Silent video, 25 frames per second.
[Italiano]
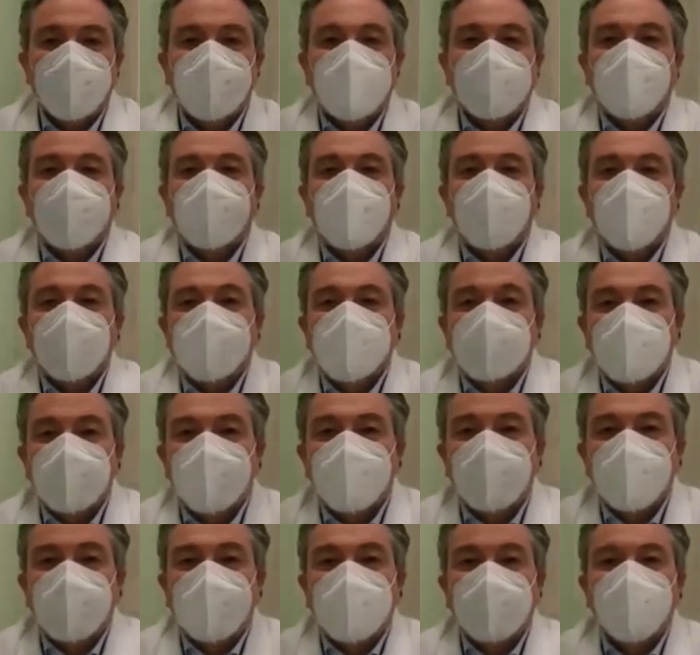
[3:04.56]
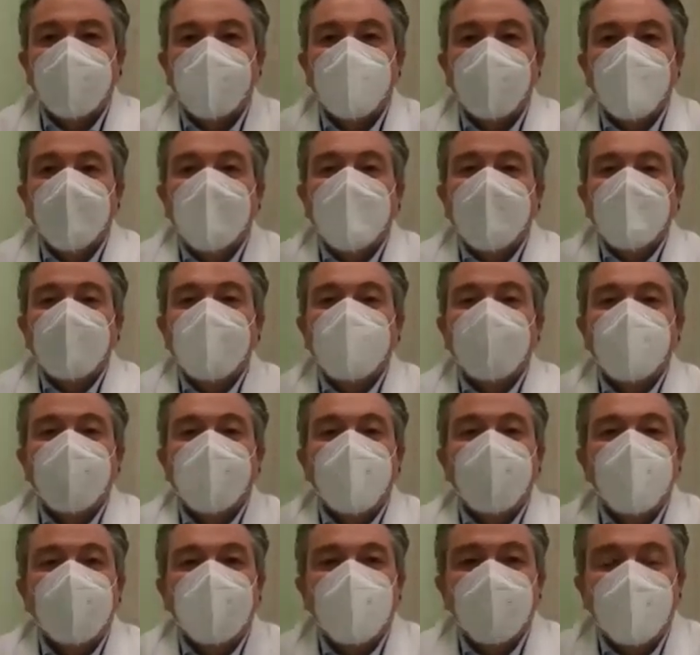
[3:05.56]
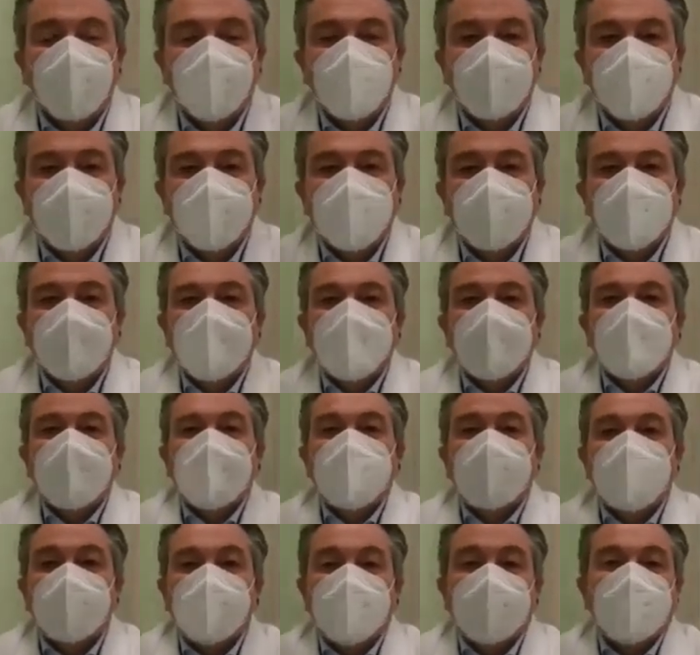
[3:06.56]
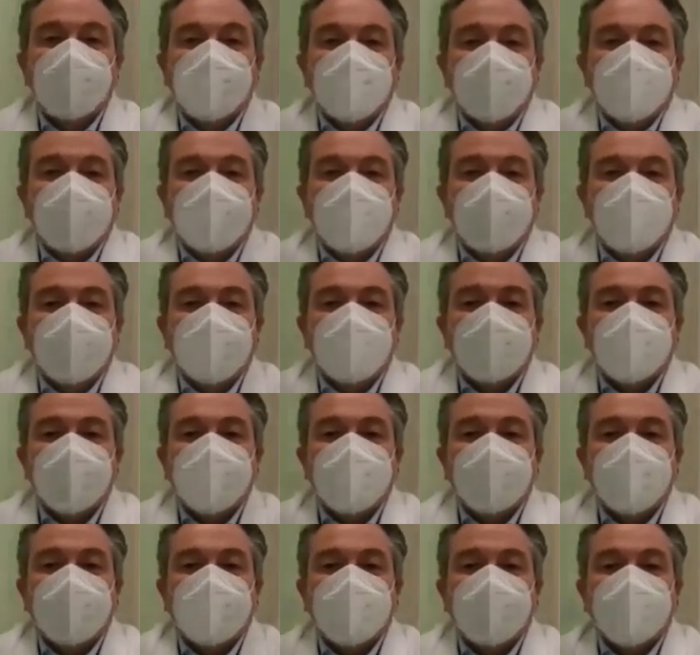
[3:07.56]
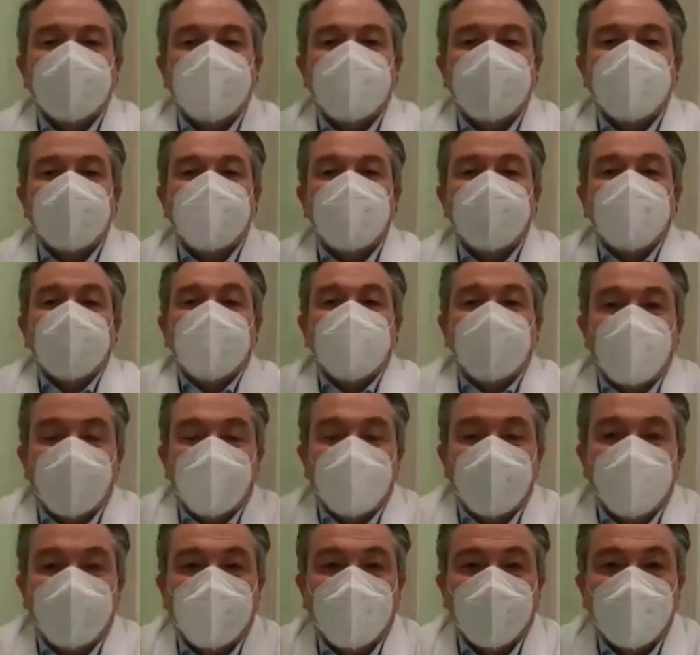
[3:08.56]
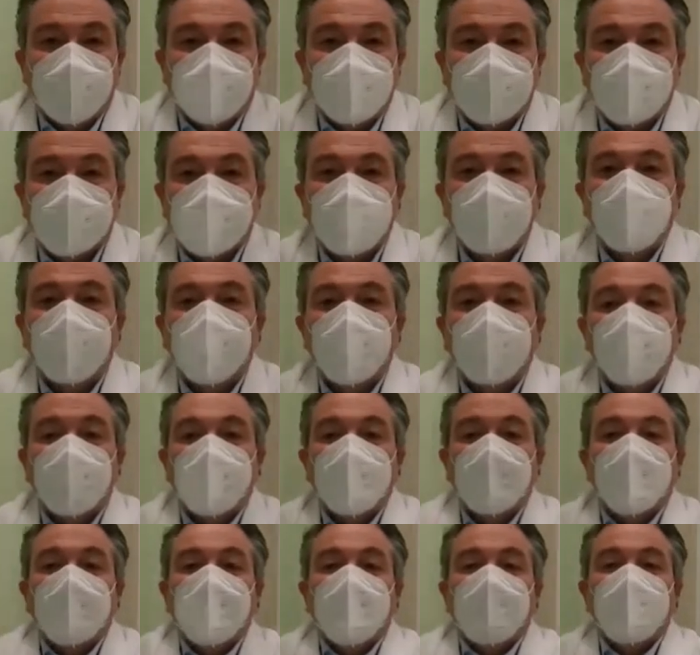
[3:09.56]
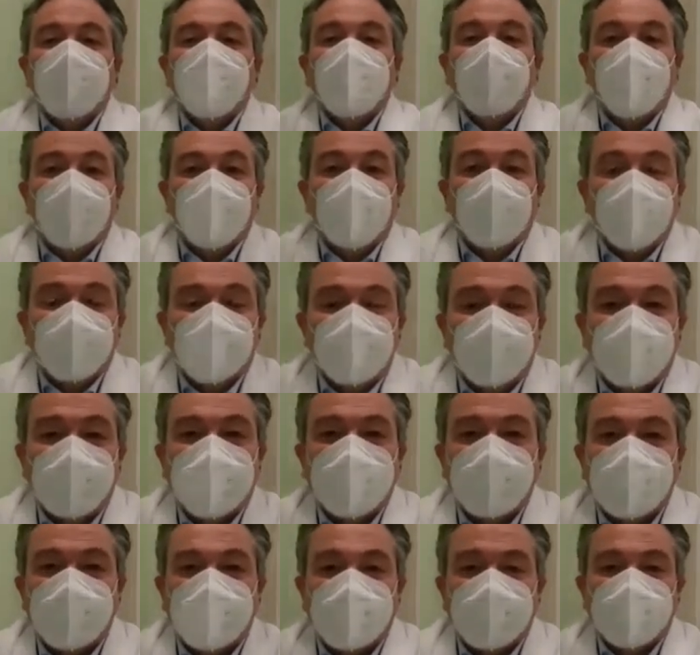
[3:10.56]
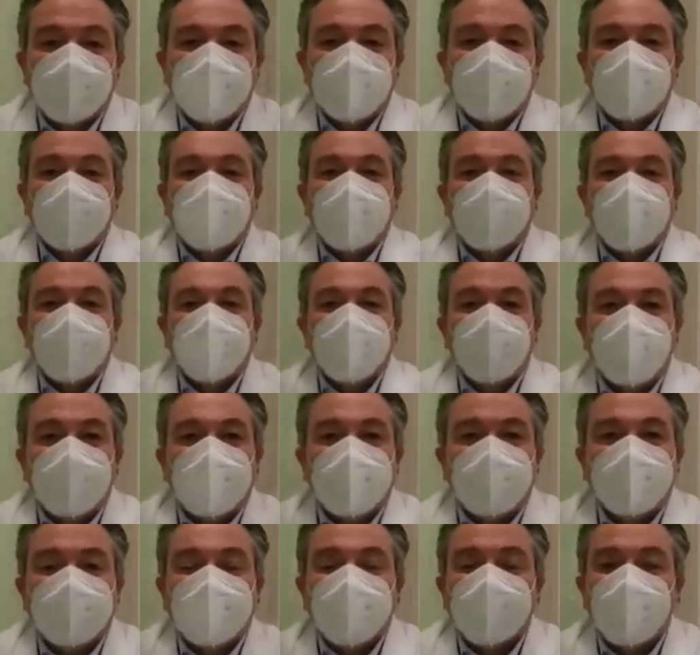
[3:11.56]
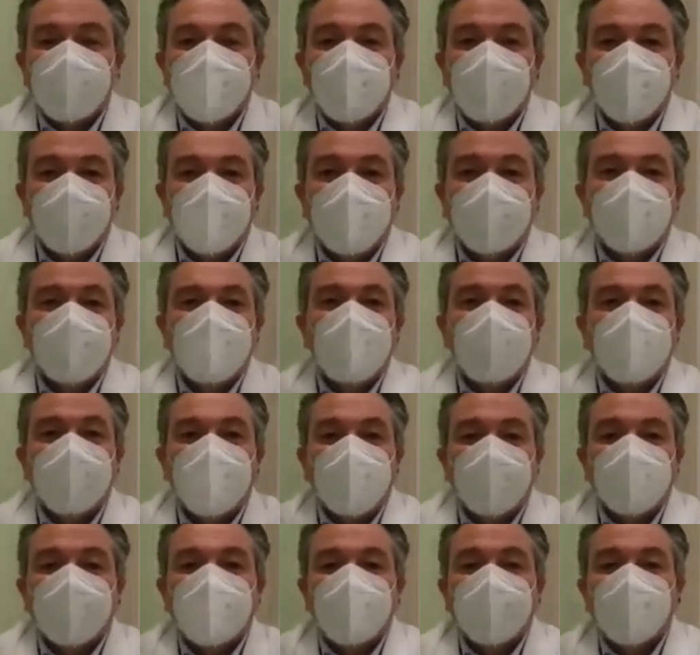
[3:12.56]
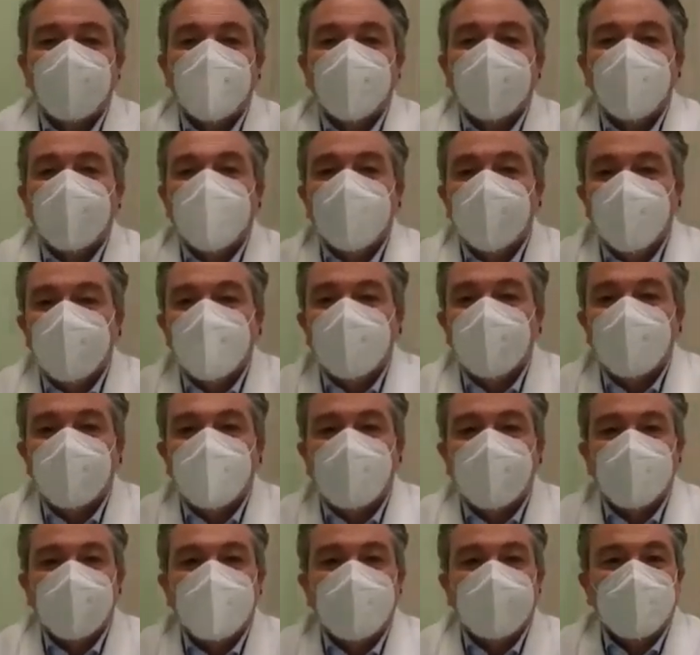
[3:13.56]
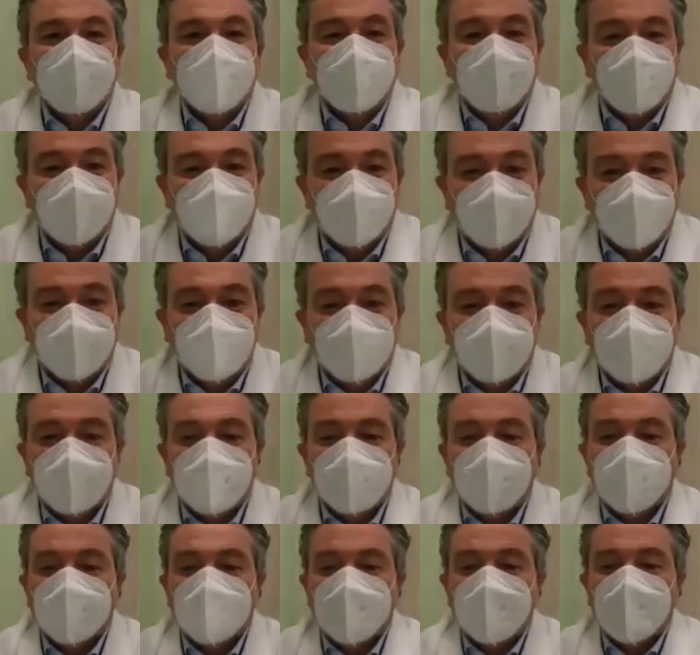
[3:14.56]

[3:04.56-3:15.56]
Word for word: perché come sappiamo sono i giovani che eh, purtroppo essendo loro stessi in gran parte sintomatici portano il virus nelle famiglie.